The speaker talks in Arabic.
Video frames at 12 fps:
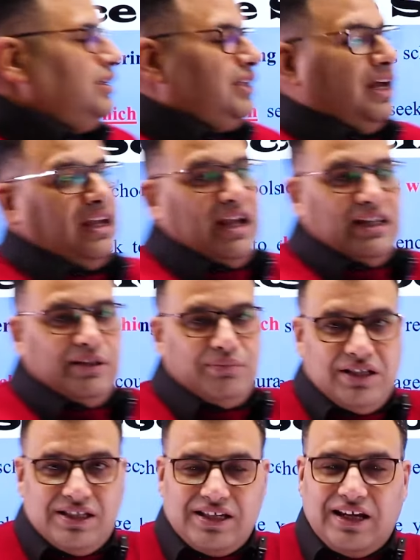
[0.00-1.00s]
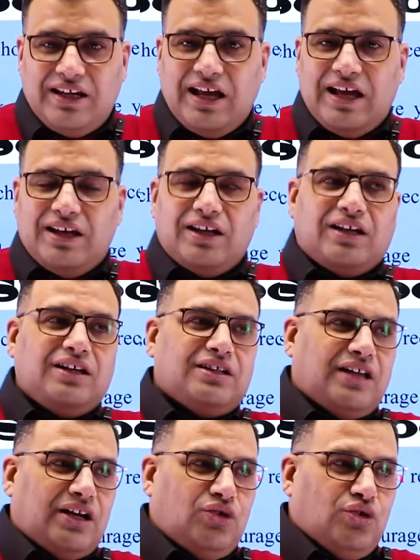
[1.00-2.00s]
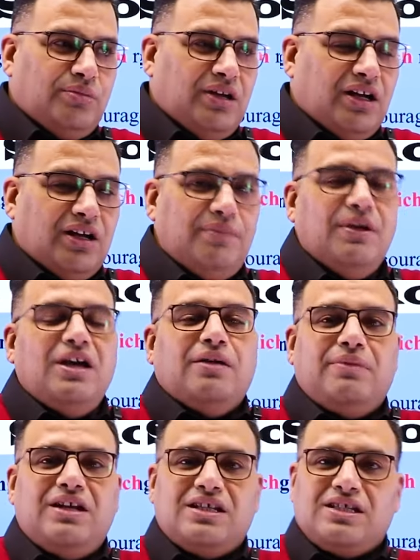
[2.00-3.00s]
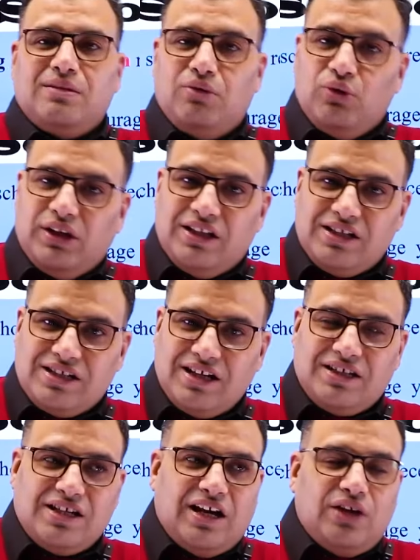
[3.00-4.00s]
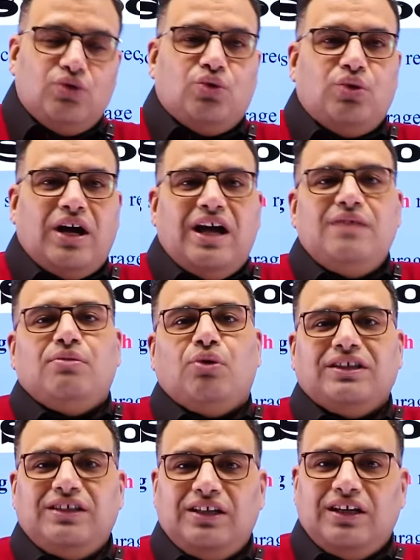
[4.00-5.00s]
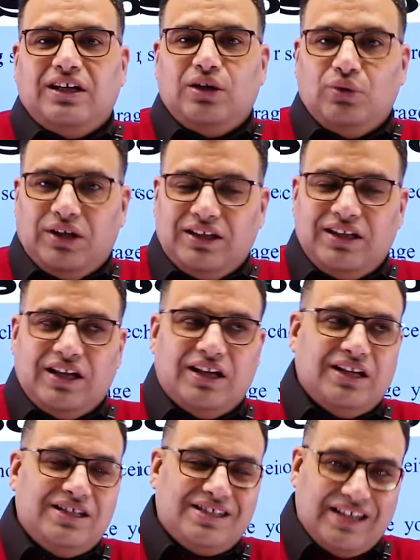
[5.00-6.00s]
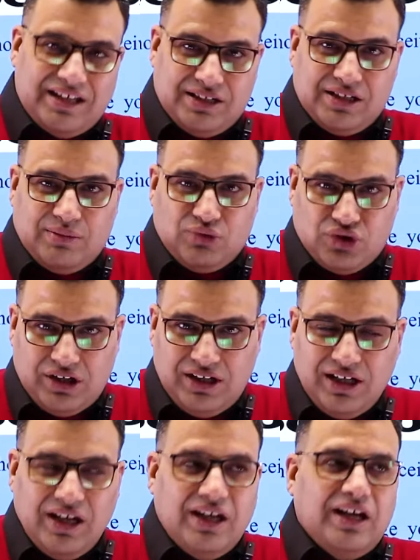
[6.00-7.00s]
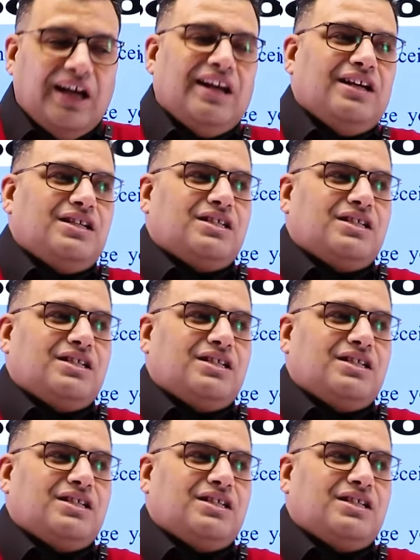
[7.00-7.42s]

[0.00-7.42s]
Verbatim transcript: قطعة قاعدة بتنزل الآن الله يرضى عنكم يا رب بننزل بالوحدة السادسة لأنه هو هاي مواضيع الوحدة السادسة مش هيك الله